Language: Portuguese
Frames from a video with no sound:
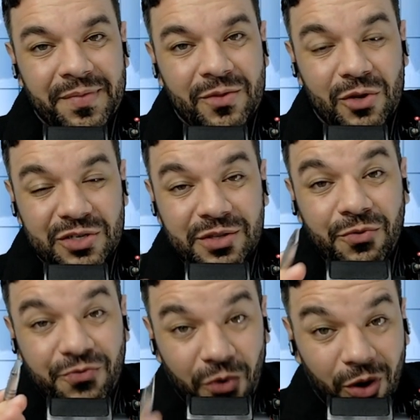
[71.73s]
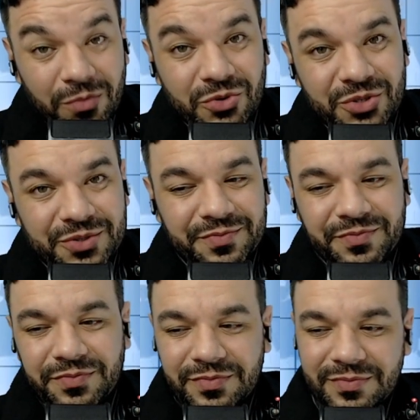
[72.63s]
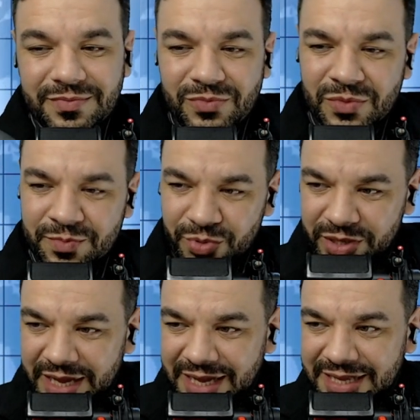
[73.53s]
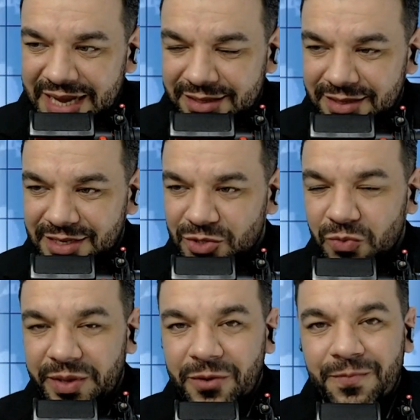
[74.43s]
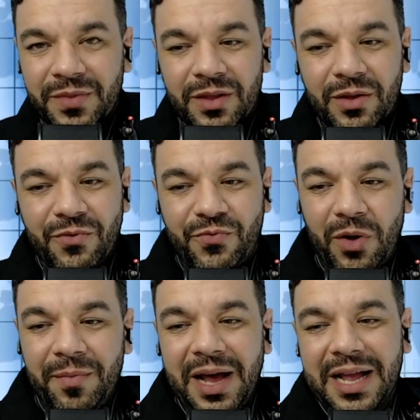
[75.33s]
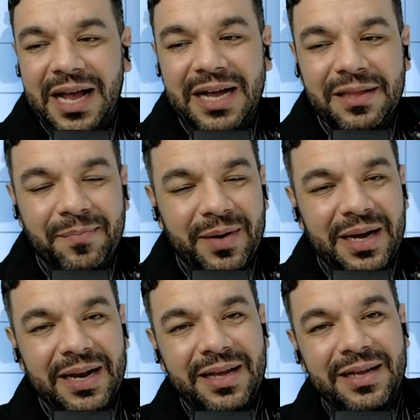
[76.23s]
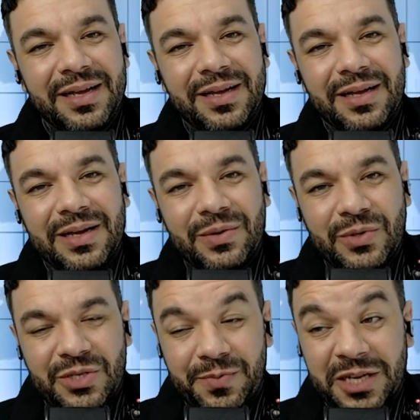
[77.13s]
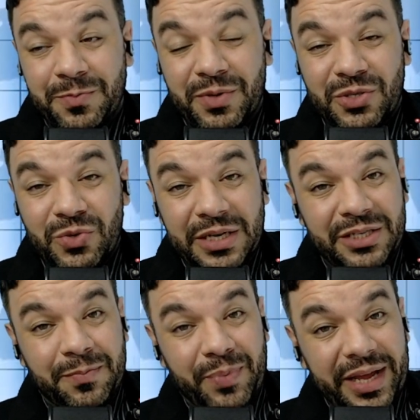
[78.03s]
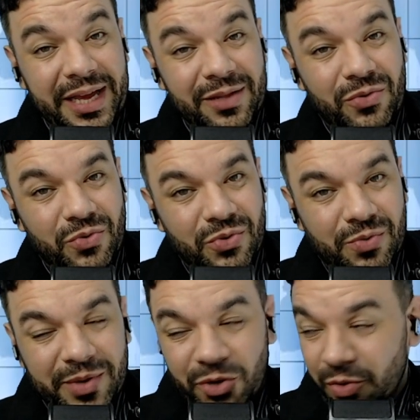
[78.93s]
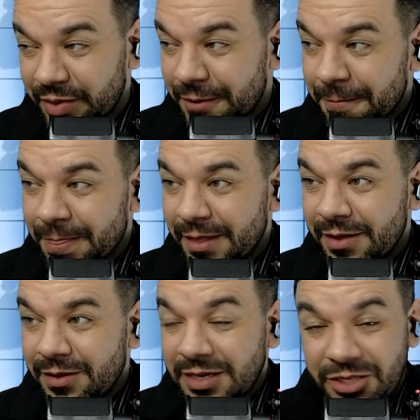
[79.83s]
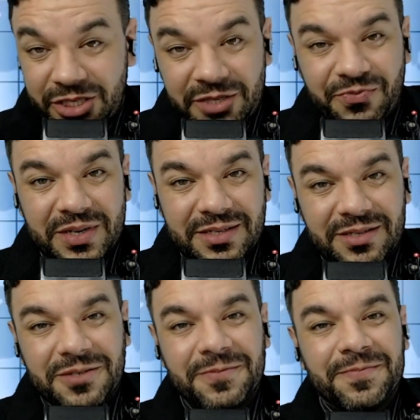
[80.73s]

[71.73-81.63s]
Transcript: Nós não fomos, porque a data desse domingo foi marcada para os, as pessoas de preto, como é o nome? Antifas.